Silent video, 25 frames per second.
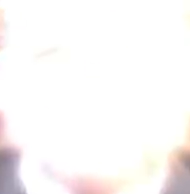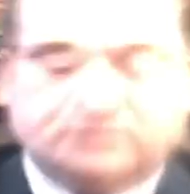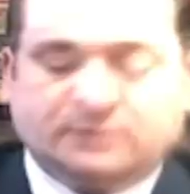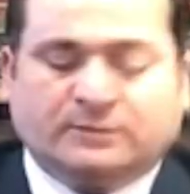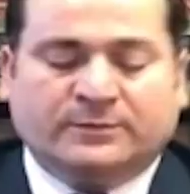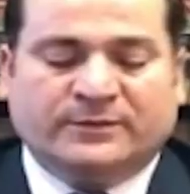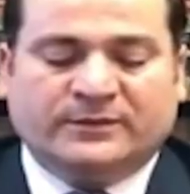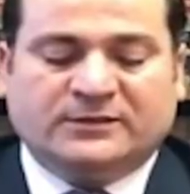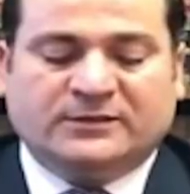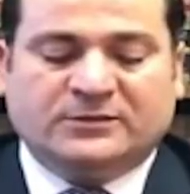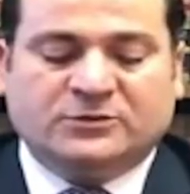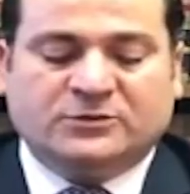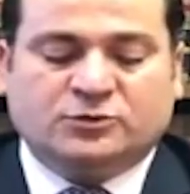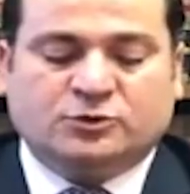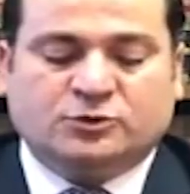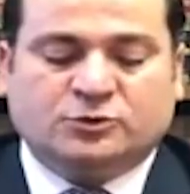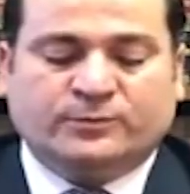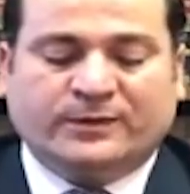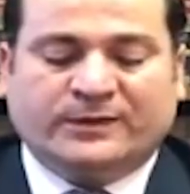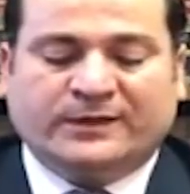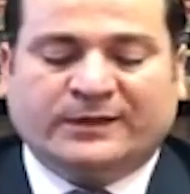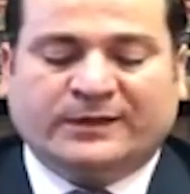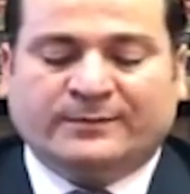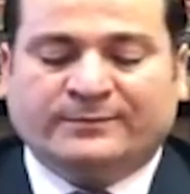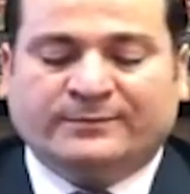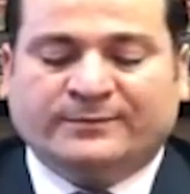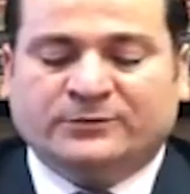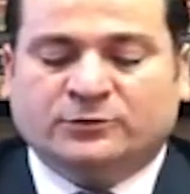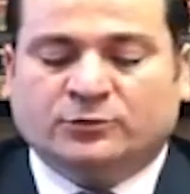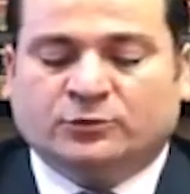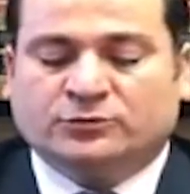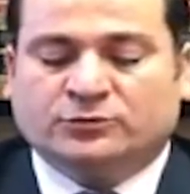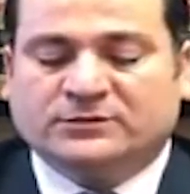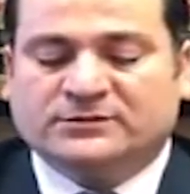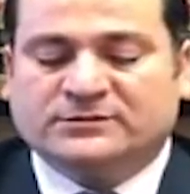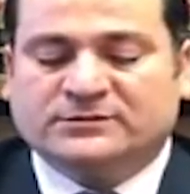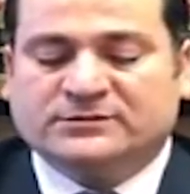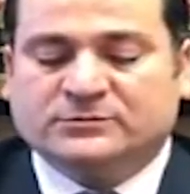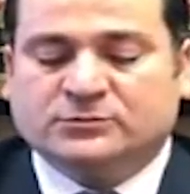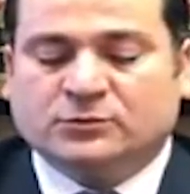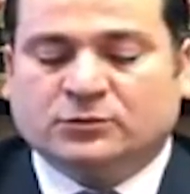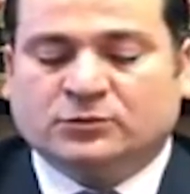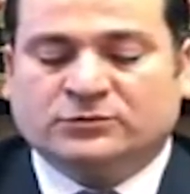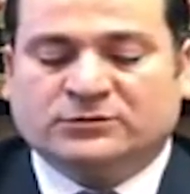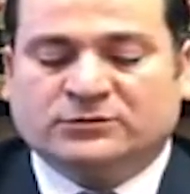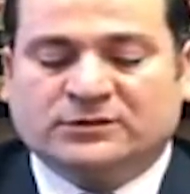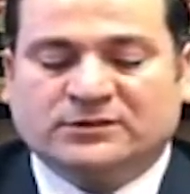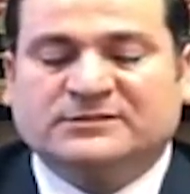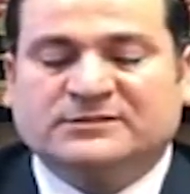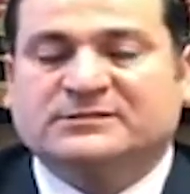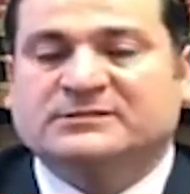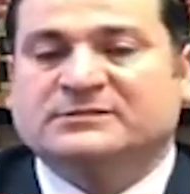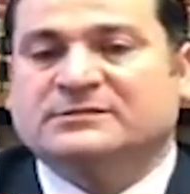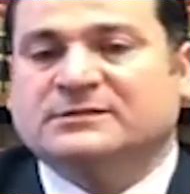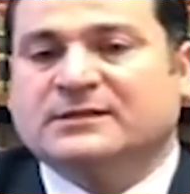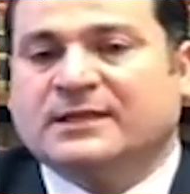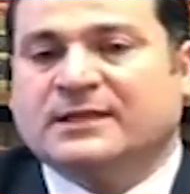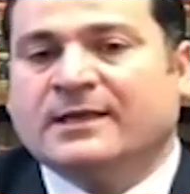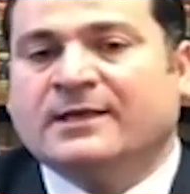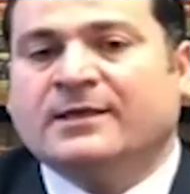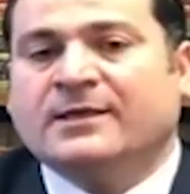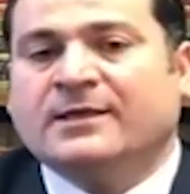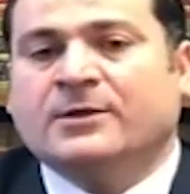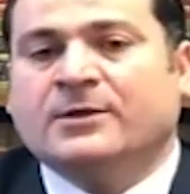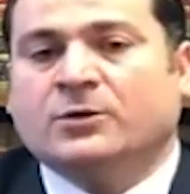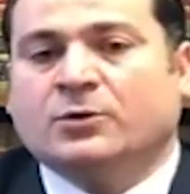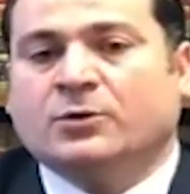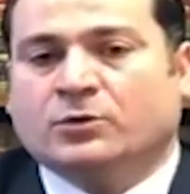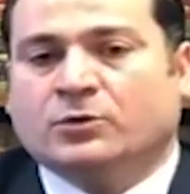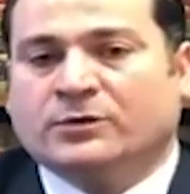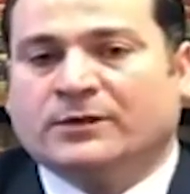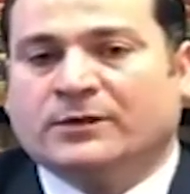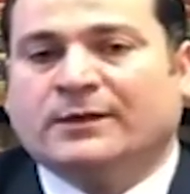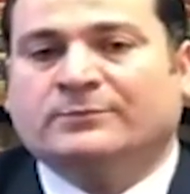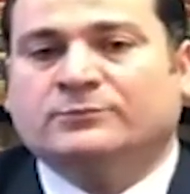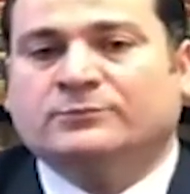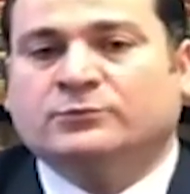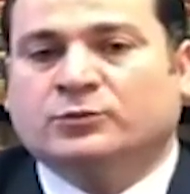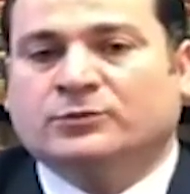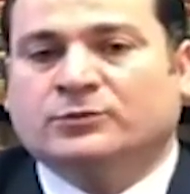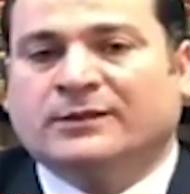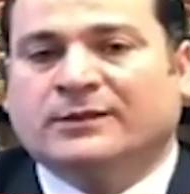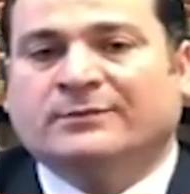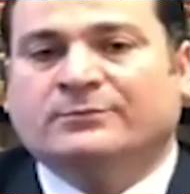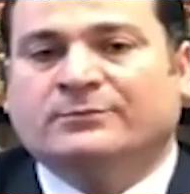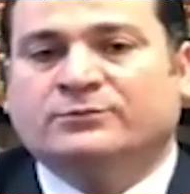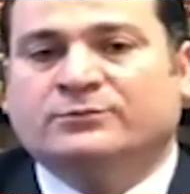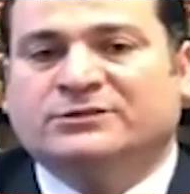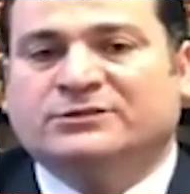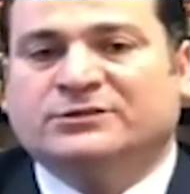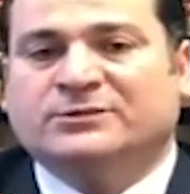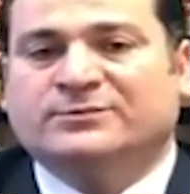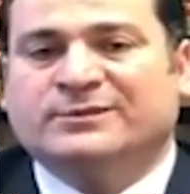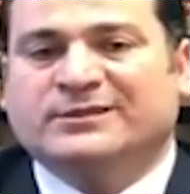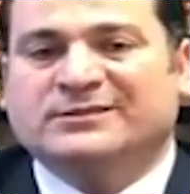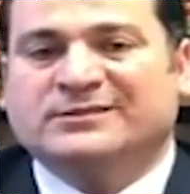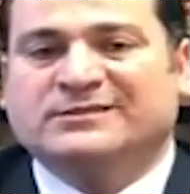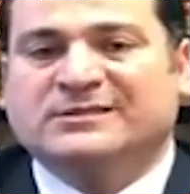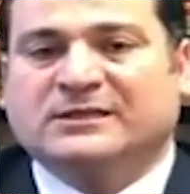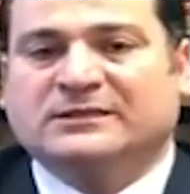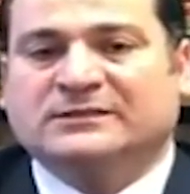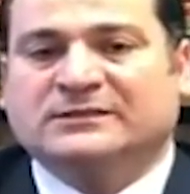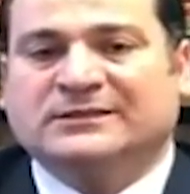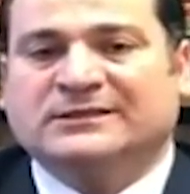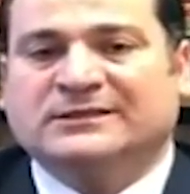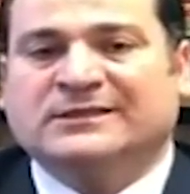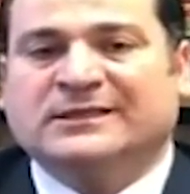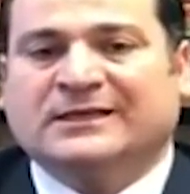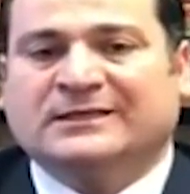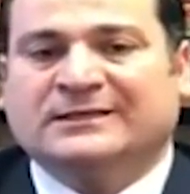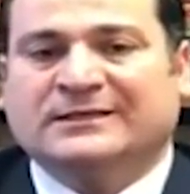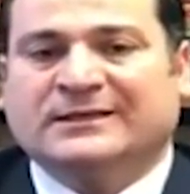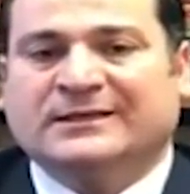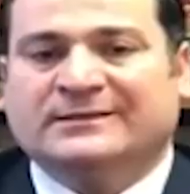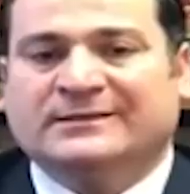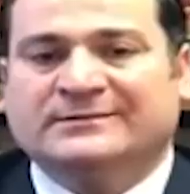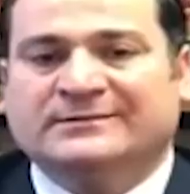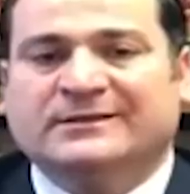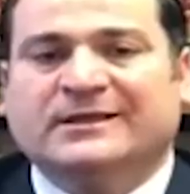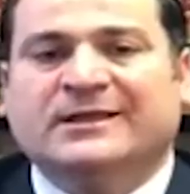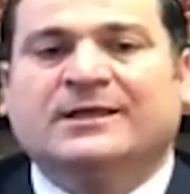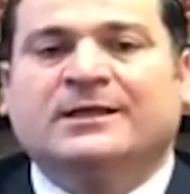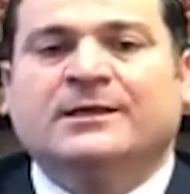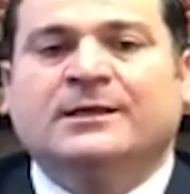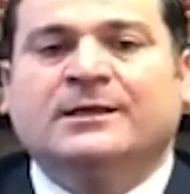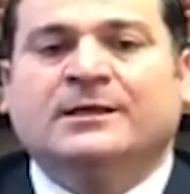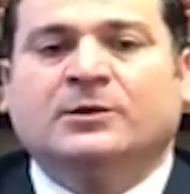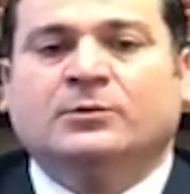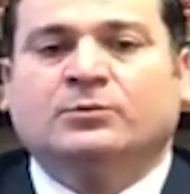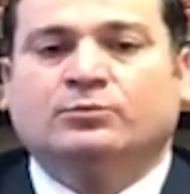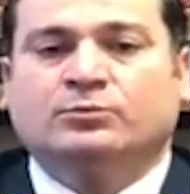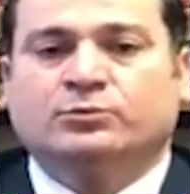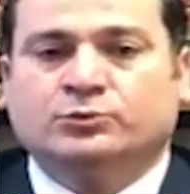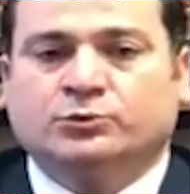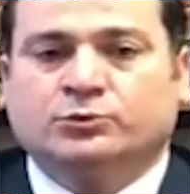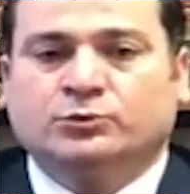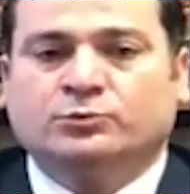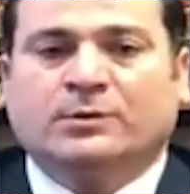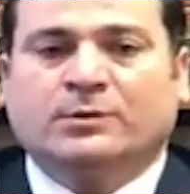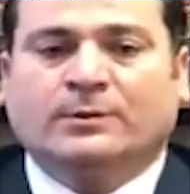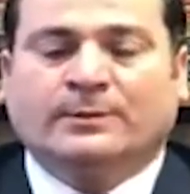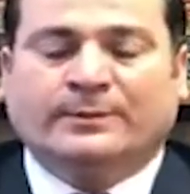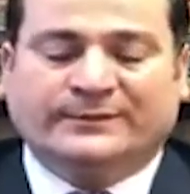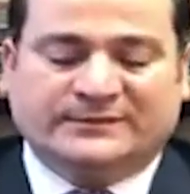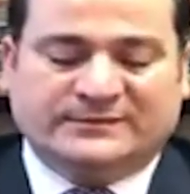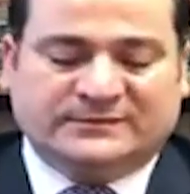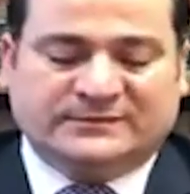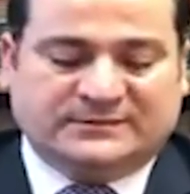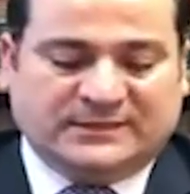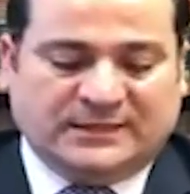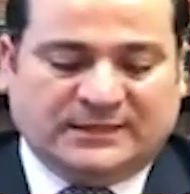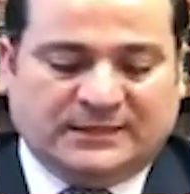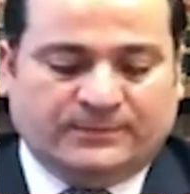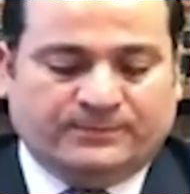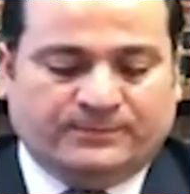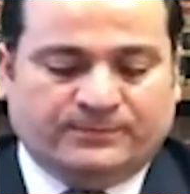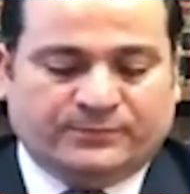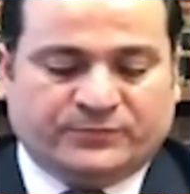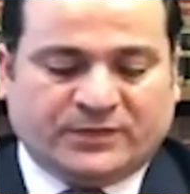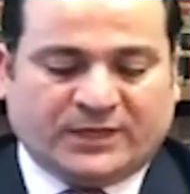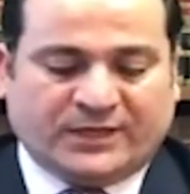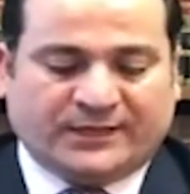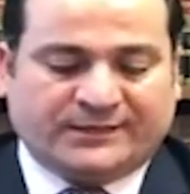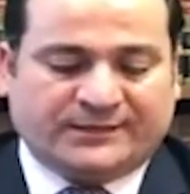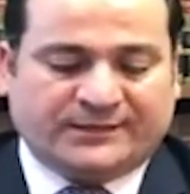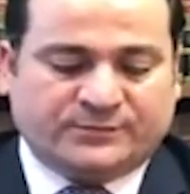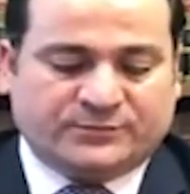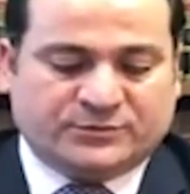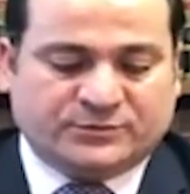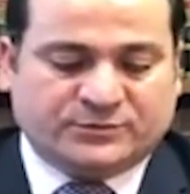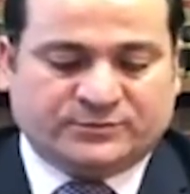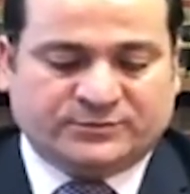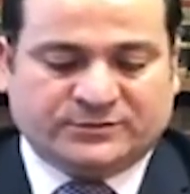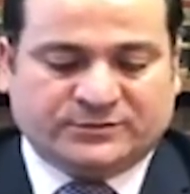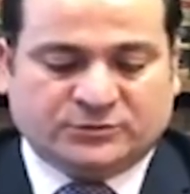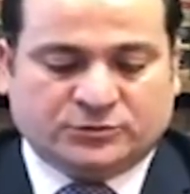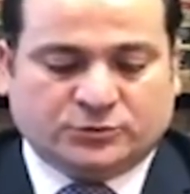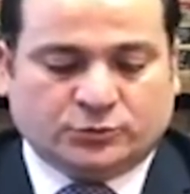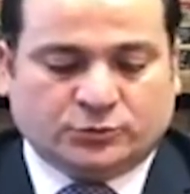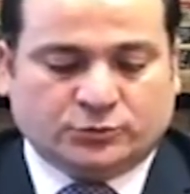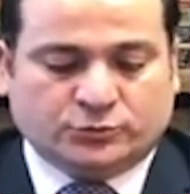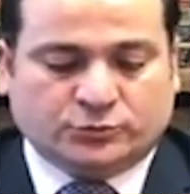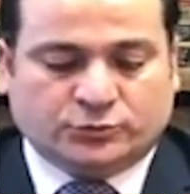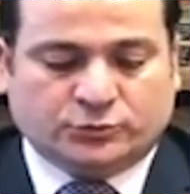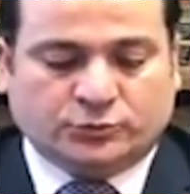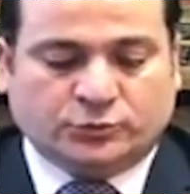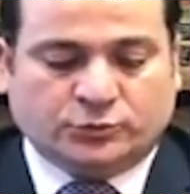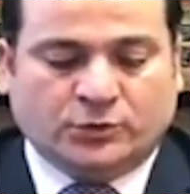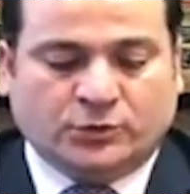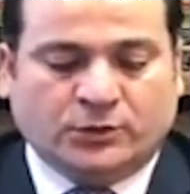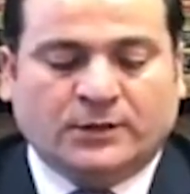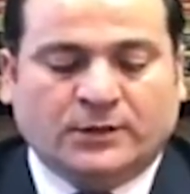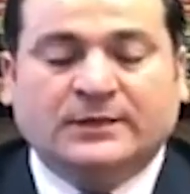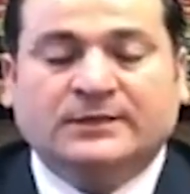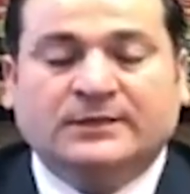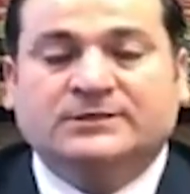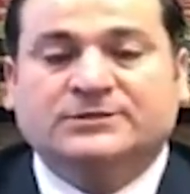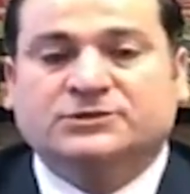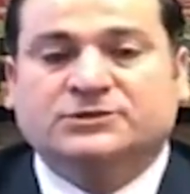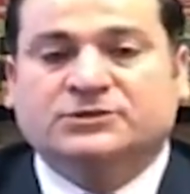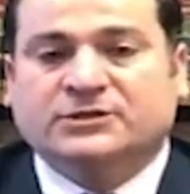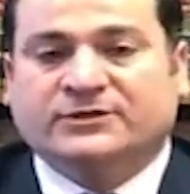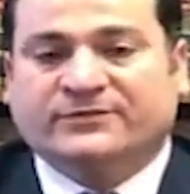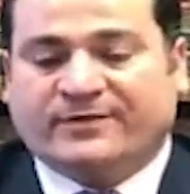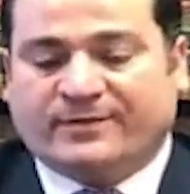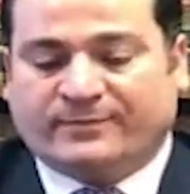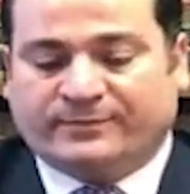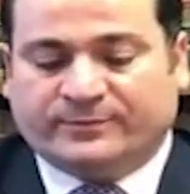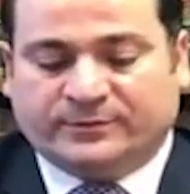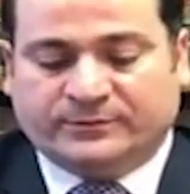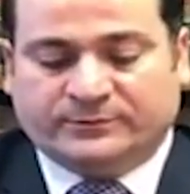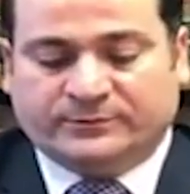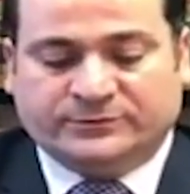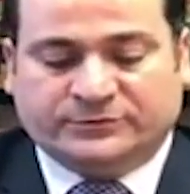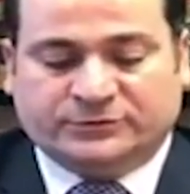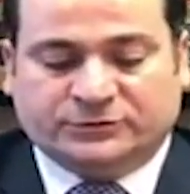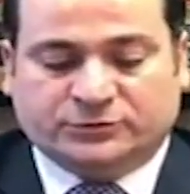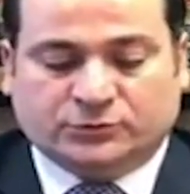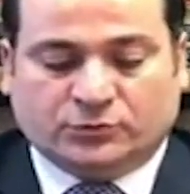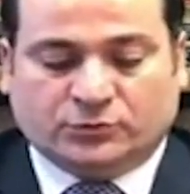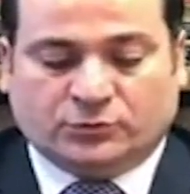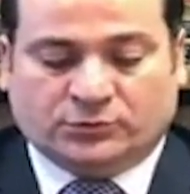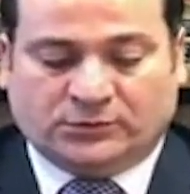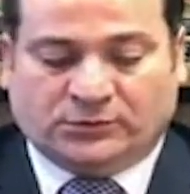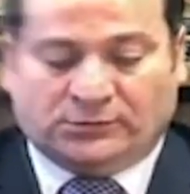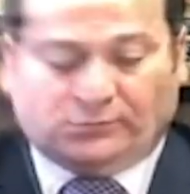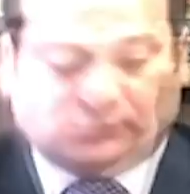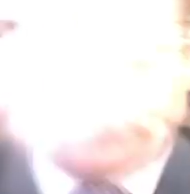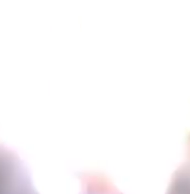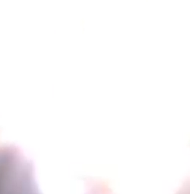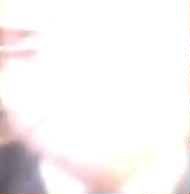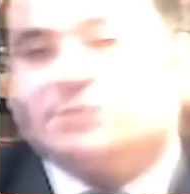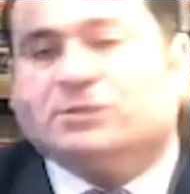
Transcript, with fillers: Tabii ki şüphelenme noktasının ötesinde önemli olan bu tip yasal ihlallerde bulunmamanız deyip takipçimizin sorusunu cevaplamış olalım.